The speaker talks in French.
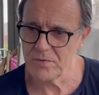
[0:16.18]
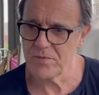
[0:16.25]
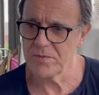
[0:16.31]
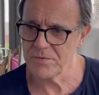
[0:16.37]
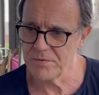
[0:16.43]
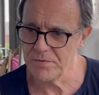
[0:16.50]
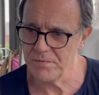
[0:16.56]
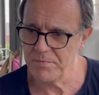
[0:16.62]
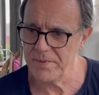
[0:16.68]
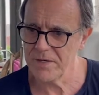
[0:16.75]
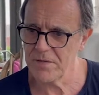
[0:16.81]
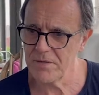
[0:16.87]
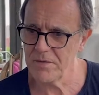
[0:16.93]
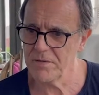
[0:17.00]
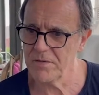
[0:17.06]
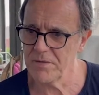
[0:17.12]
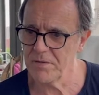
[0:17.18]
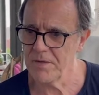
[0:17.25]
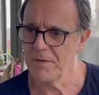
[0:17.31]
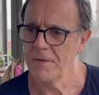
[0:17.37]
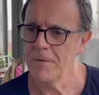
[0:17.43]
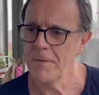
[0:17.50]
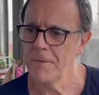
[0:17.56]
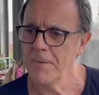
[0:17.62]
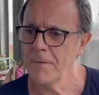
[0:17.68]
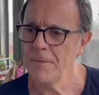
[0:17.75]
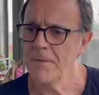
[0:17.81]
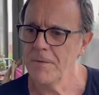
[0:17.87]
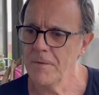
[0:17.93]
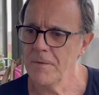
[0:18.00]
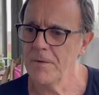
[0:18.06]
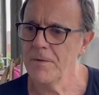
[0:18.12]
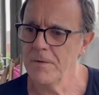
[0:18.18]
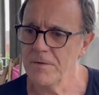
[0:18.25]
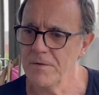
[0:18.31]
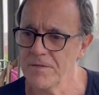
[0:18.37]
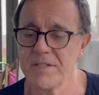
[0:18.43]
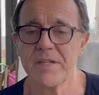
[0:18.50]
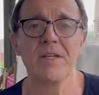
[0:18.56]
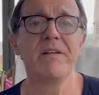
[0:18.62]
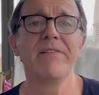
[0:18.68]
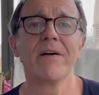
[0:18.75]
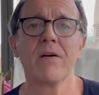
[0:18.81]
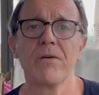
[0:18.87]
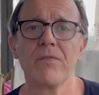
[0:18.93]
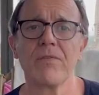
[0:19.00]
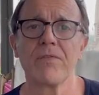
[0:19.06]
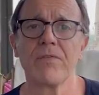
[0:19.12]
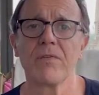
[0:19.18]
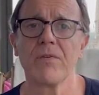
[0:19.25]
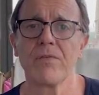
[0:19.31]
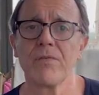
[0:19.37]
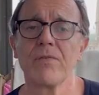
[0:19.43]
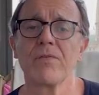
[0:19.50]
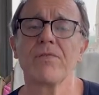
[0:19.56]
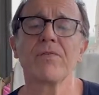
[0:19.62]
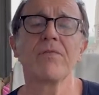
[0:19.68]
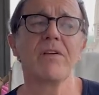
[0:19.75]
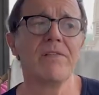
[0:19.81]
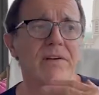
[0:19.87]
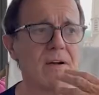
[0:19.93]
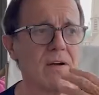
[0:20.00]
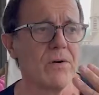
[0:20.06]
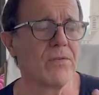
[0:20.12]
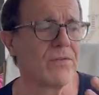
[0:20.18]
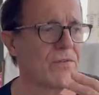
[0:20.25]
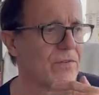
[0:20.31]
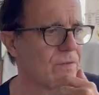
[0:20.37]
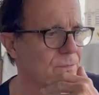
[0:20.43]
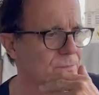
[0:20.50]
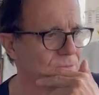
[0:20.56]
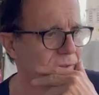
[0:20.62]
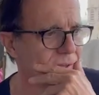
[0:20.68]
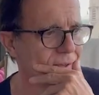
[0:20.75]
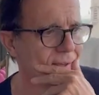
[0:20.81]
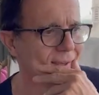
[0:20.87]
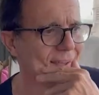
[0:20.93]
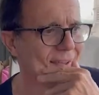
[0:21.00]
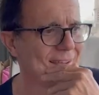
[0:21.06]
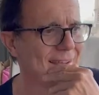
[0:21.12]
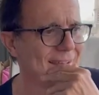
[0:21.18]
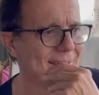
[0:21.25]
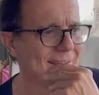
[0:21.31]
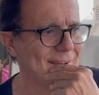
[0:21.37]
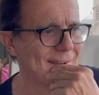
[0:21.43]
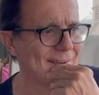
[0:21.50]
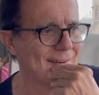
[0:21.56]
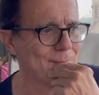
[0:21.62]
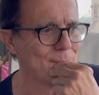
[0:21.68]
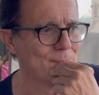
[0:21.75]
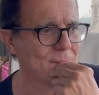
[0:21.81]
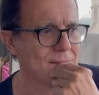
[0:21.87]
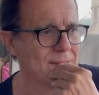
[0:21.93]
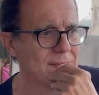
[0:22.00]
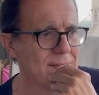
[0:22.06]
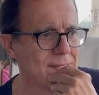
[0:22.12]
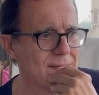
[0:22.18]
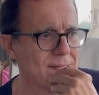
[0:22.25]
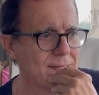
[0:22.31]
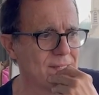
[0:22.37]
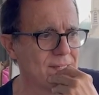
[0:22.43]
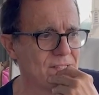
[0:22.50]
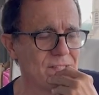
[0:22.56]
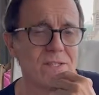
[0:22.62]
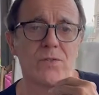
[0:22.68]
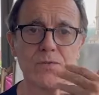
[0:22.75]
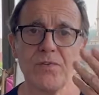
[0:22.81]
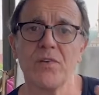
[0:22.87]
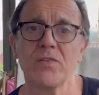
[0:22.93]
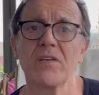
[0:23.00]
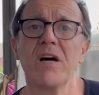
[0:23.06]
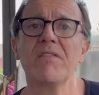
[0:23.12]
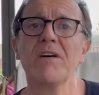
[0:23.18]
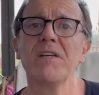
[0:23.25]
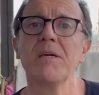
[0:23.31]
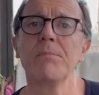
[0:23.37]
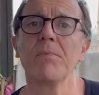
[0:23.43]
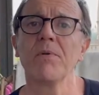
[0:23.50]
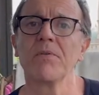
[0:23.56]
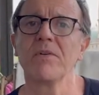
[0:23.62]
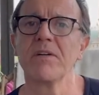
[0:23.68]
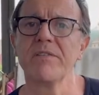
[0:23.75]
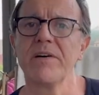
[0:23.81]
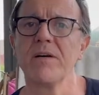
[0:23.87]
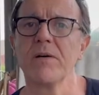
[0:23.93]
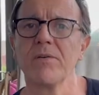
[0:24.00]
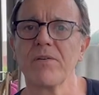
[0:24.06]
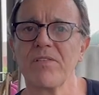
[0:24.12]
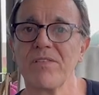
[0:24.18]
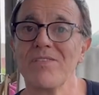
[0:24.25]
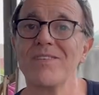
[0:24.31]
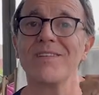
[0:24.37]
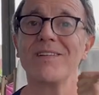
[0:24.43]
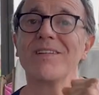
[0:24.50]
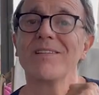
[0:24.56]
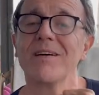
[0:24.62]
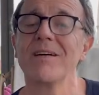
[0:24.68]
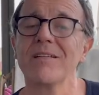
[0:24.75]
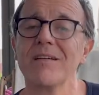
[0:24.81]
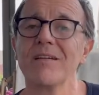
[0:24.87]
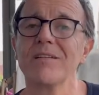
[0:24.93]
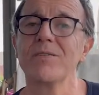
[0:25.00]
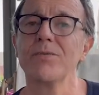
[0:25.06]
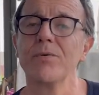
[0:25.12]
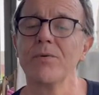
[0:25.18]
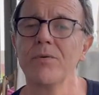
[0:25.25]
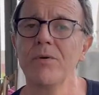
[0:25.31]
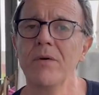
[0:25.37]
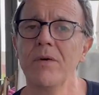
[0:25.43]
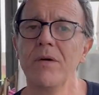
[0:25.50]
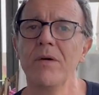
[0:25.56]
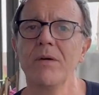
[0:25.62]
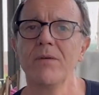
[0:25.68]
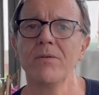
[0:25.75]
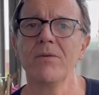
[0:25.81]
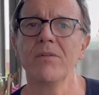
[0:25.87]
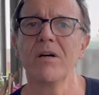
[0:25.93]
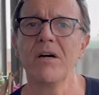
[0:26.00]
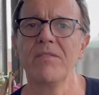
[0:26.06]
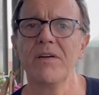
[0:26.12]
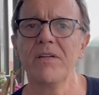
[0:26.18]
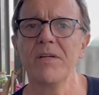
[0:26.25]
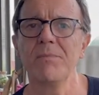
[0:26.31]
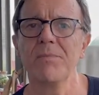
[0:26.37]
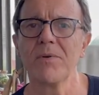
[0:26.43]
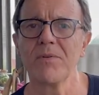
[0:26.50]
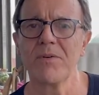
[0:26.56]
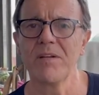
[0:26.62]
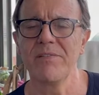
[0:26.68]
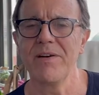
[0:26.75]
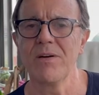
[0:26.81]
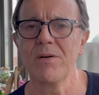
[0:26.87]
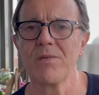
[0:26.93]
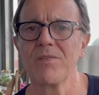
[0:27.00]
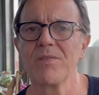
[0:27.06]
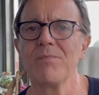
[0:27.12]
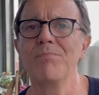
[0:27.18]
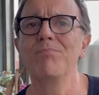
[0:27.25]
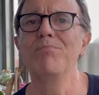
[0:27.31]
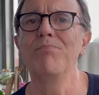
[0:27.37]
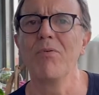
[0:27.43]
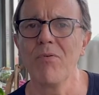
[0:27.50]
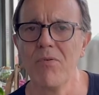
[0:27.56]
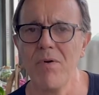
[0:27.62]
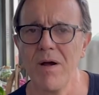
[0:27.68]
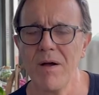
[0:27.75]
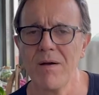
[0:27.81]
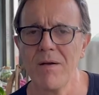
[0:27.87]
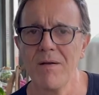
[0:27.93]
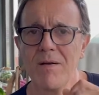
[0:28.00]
dans une période, euh, c'est les vacances, ce sont les vacances. Euh, et j'ai souvent travaillé pendant les vacances et j'étais très très heureux de travailler pendant les vacances. Pourquoi